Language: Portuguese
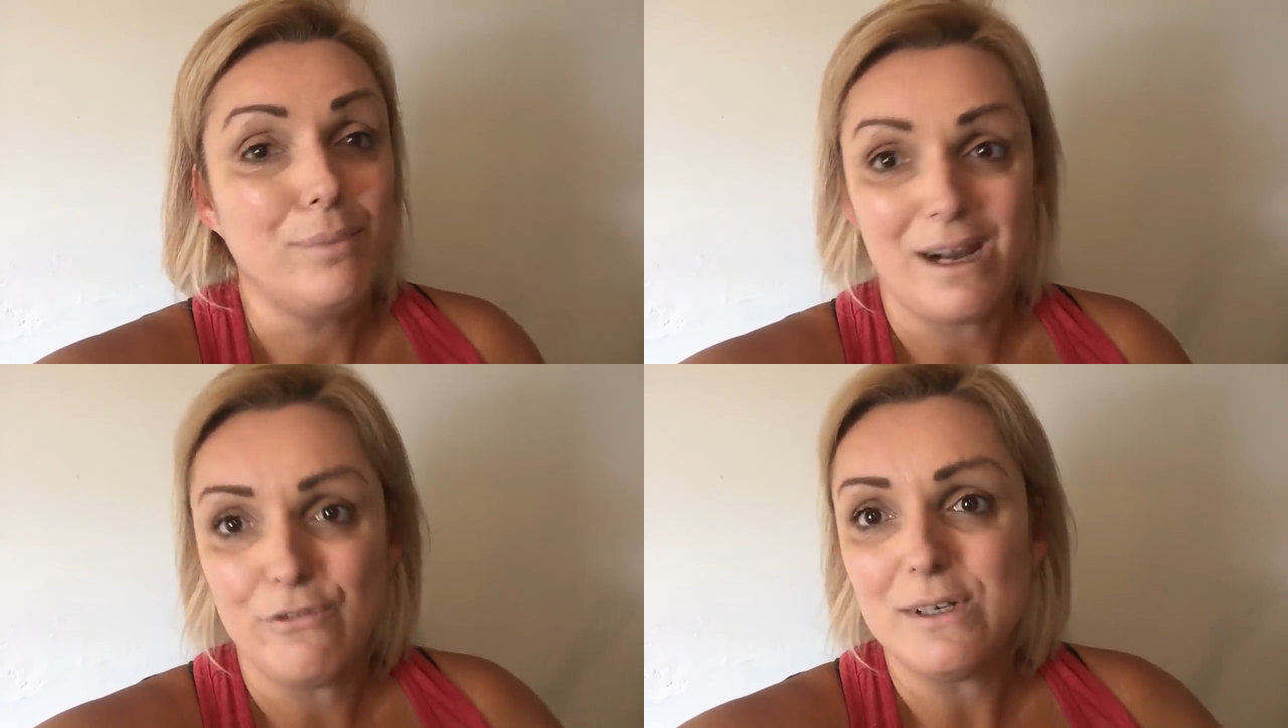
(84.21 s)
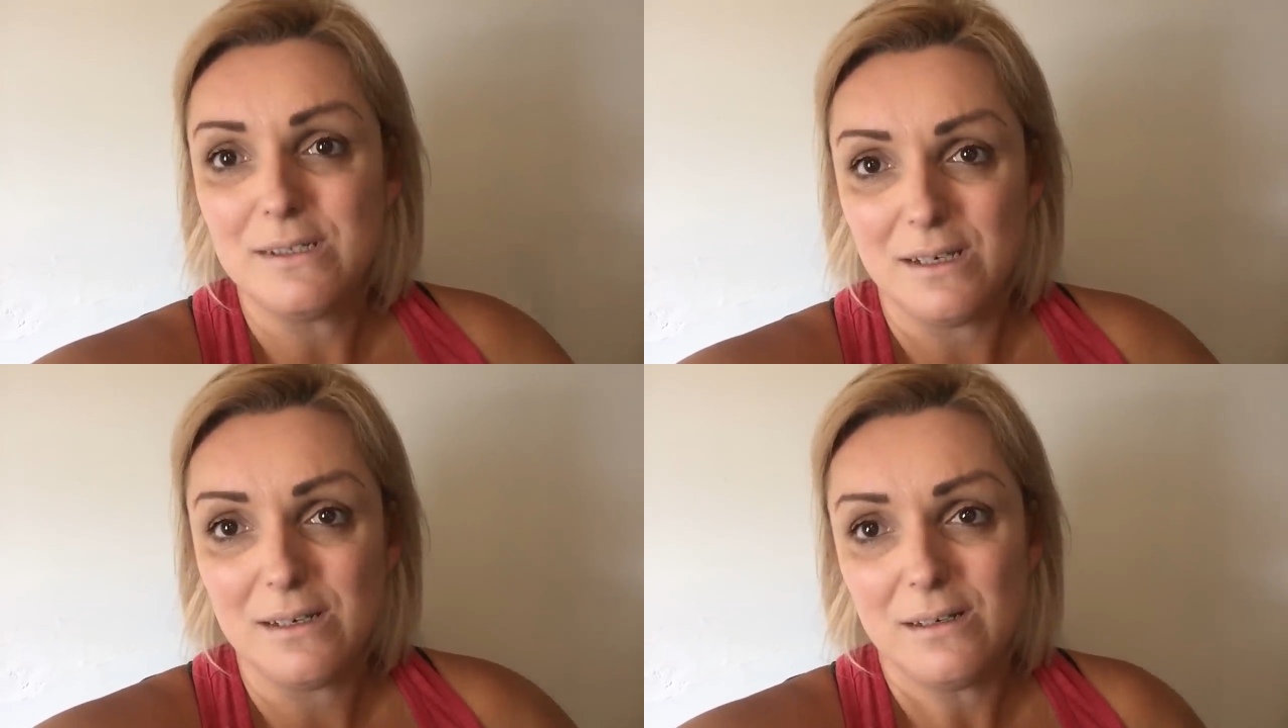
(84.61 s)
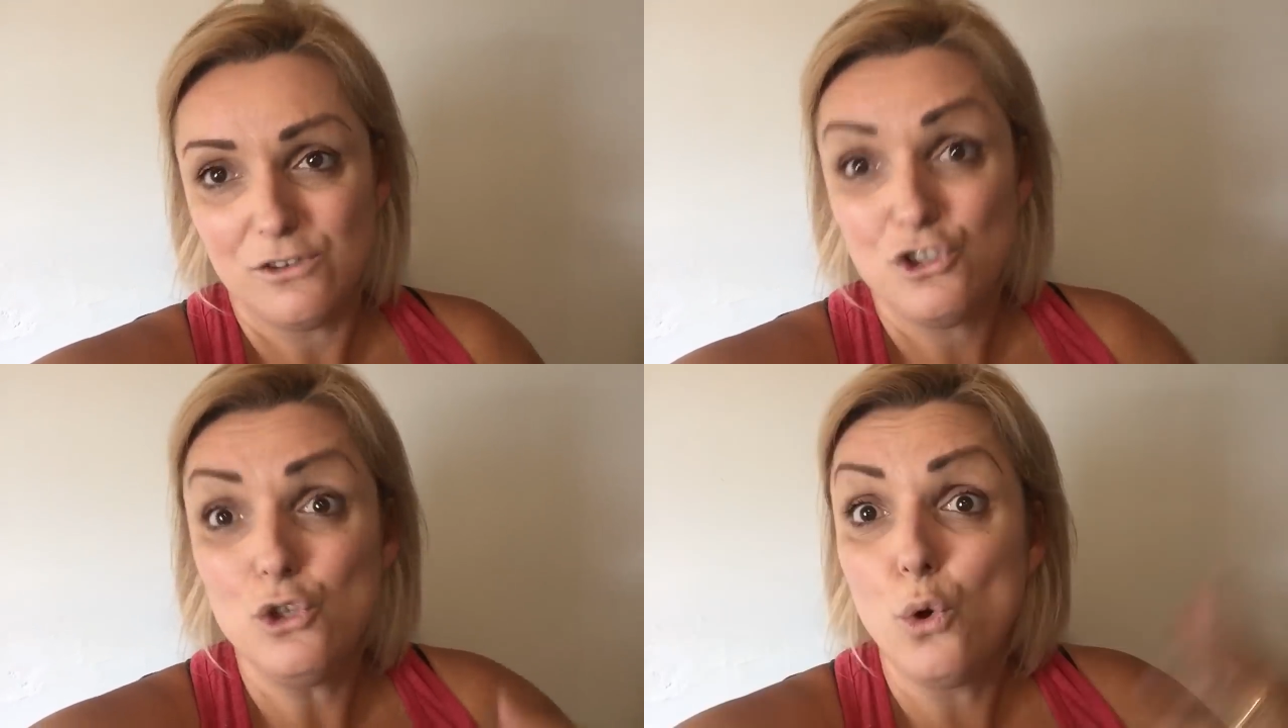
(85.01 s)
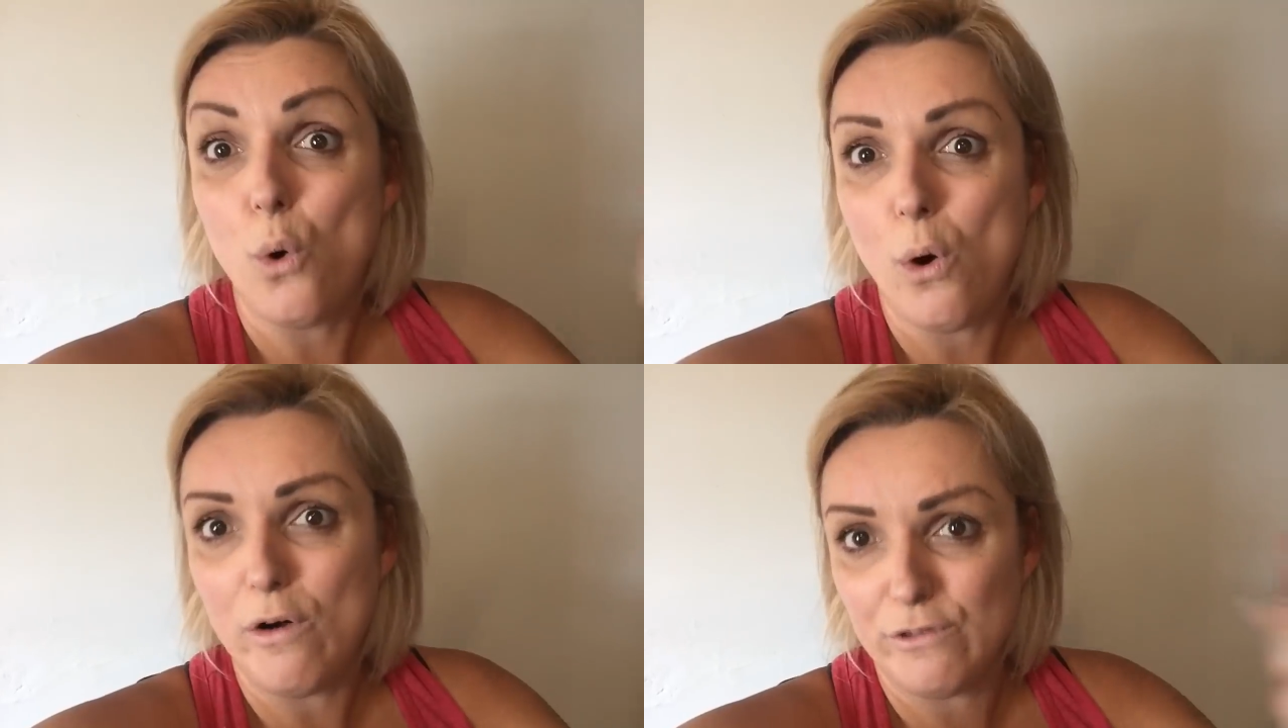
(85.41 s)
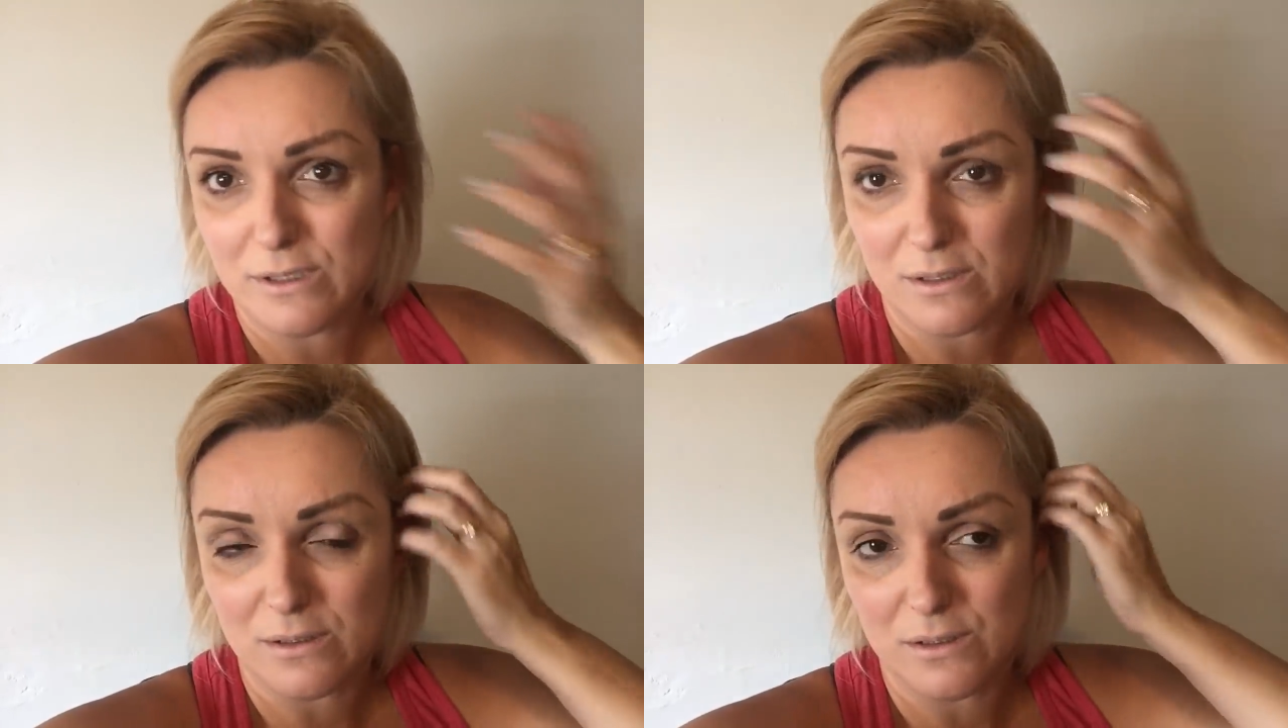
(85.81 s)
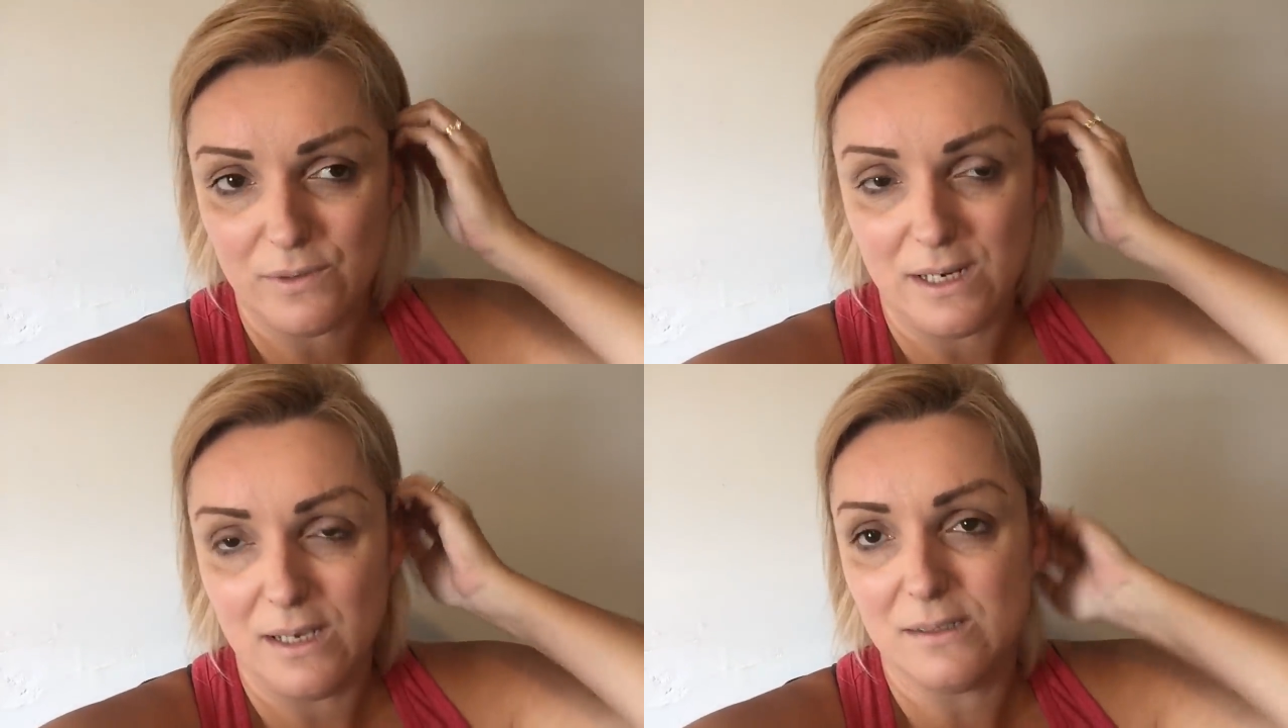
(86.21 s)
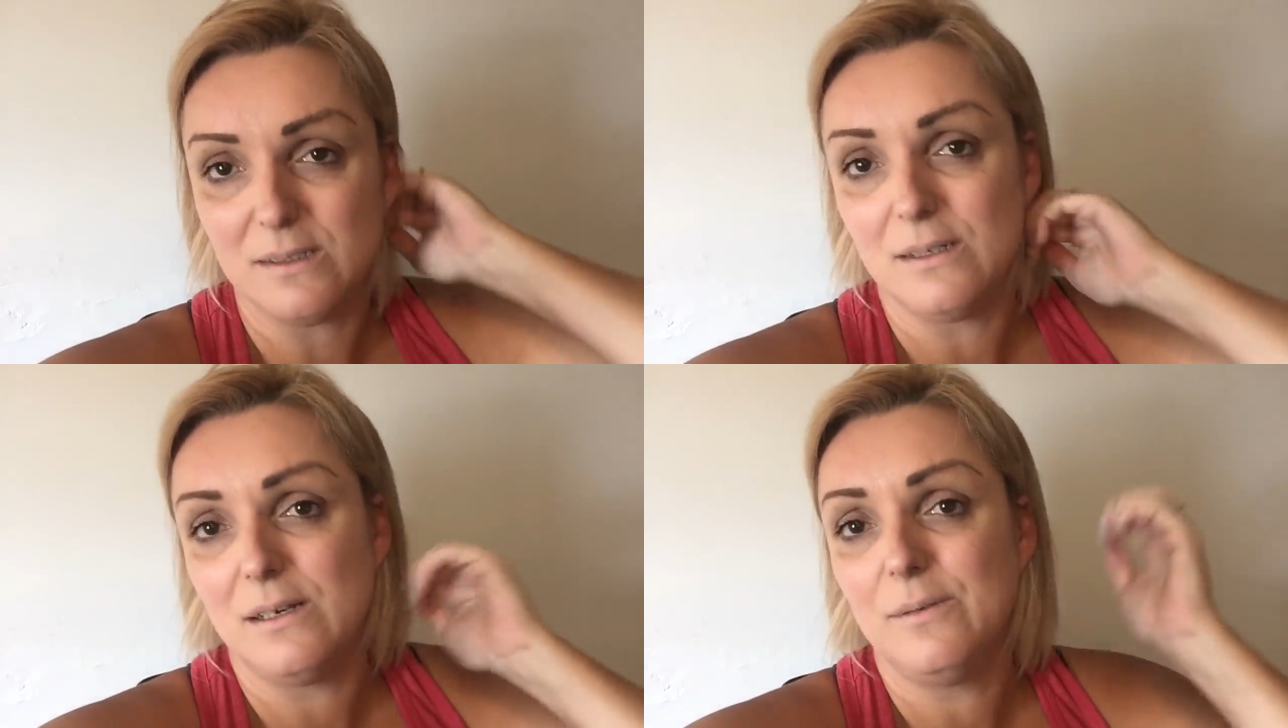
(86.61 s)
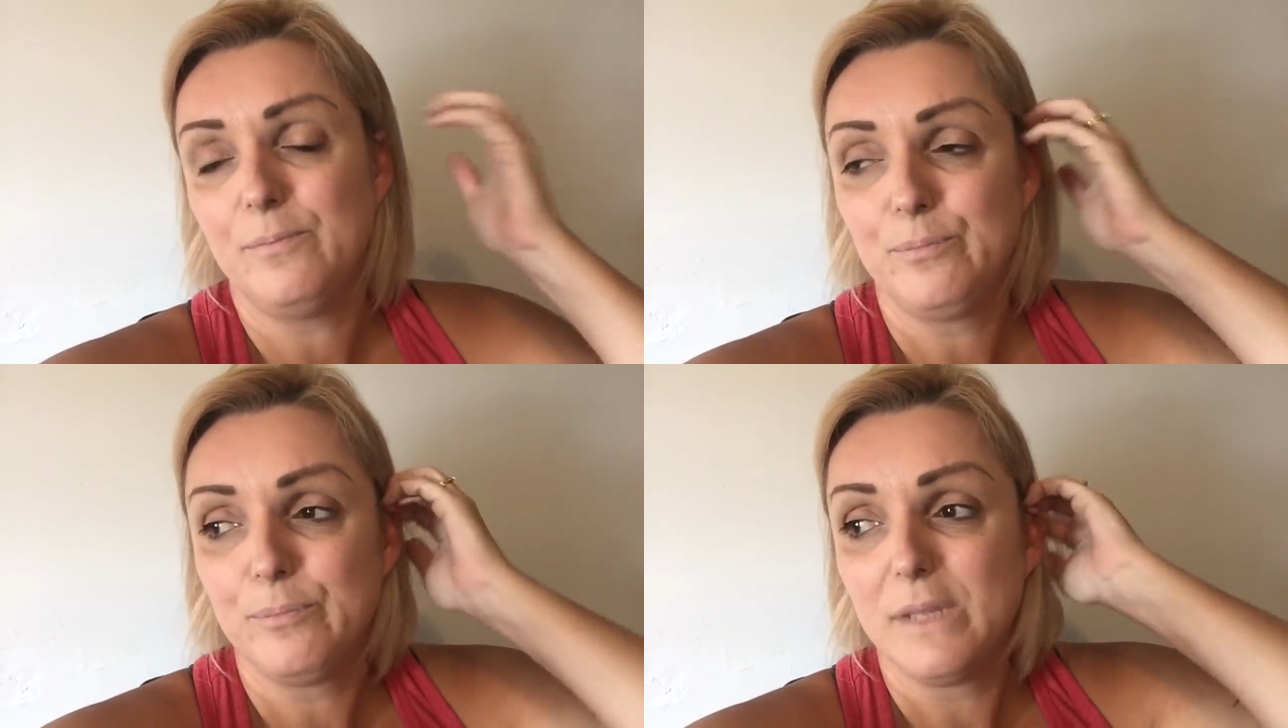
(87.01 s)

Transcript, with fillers: para fazer de novo essa transferência, né?